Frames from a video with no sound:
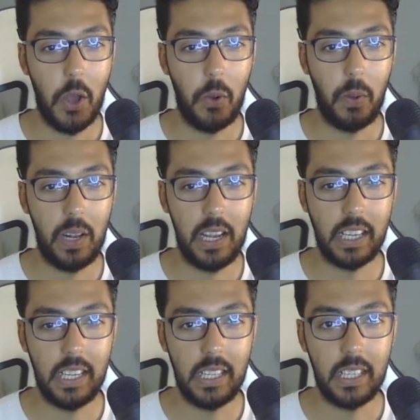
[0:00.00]

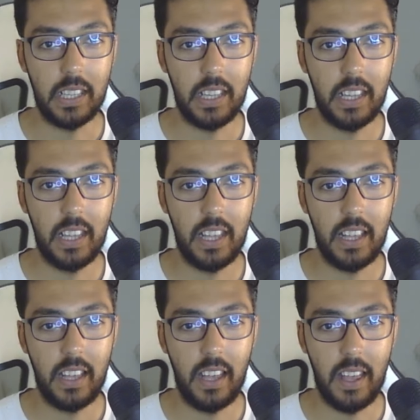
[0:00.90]
ولكن
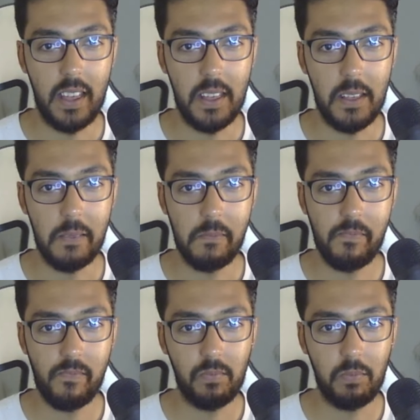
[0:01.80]
آه
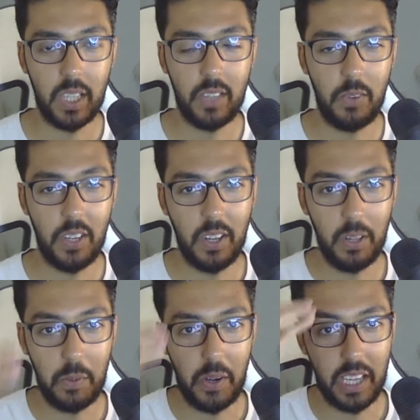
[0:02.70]
بغيت نقول على
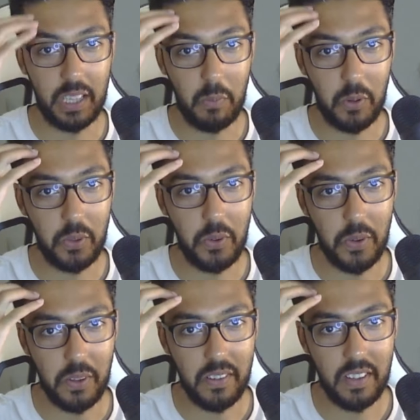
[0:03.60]
واحد
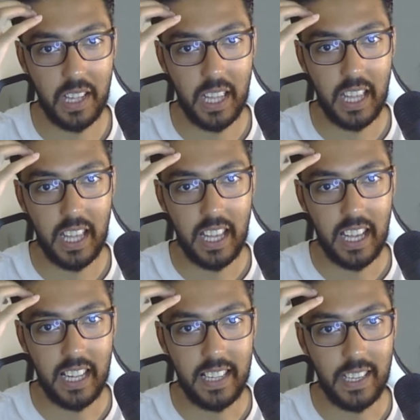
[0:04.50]
الموضوع
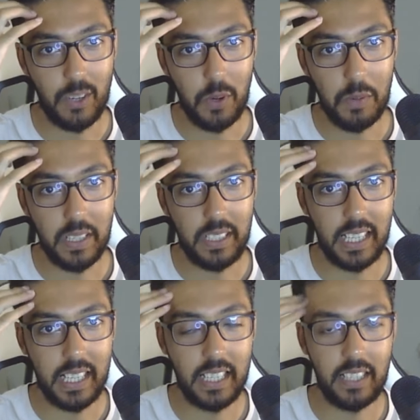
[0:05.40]
اللي هو
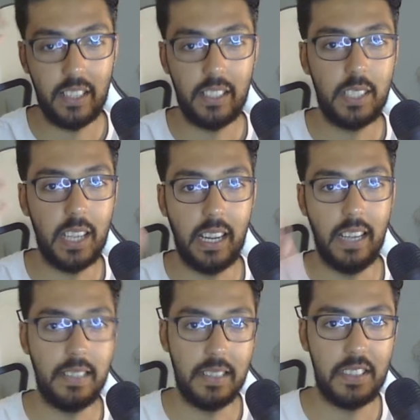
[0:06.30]
مثلا تاع
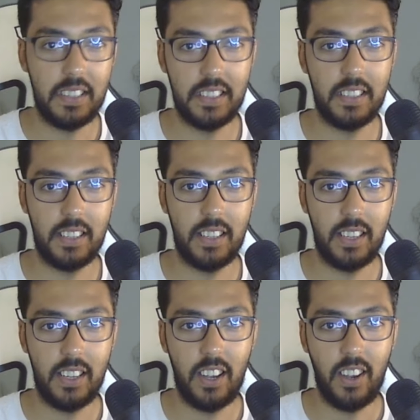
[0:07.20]
الحسد
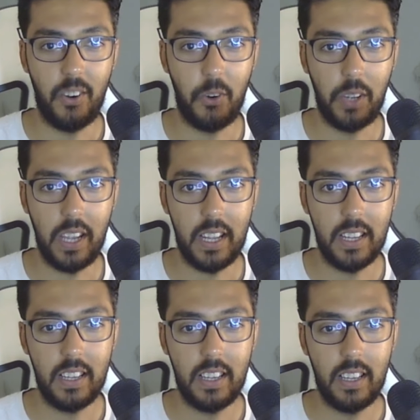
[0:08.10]
اوكي
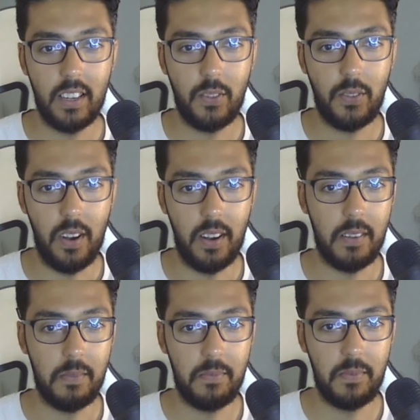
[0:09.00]

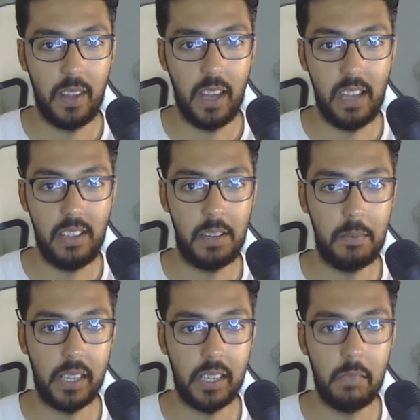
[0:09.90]
فانا ما
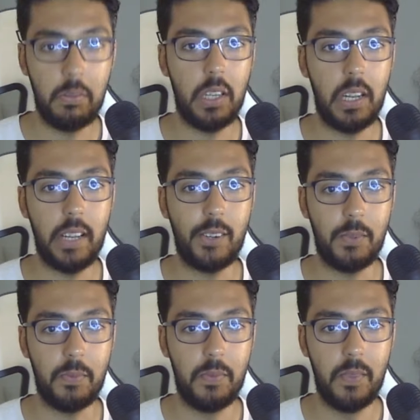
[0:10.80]
نكذبش عليكم
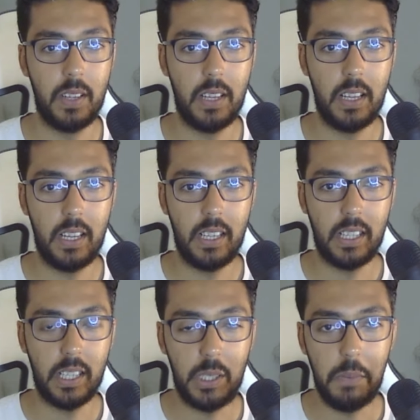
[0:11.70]

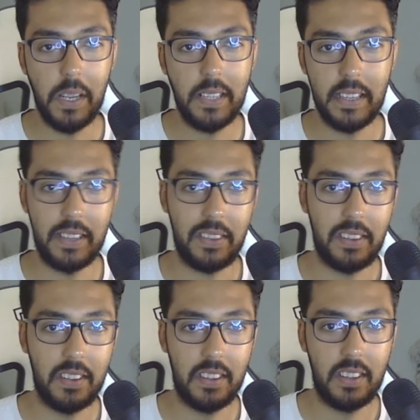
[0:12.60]
كنت محساد
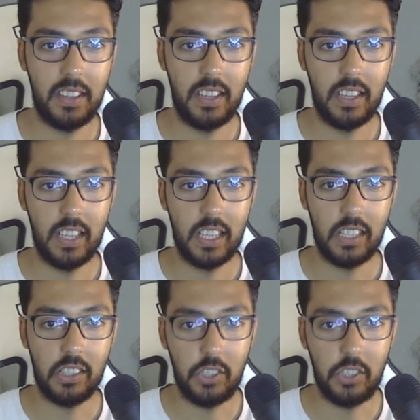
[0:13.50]
كنت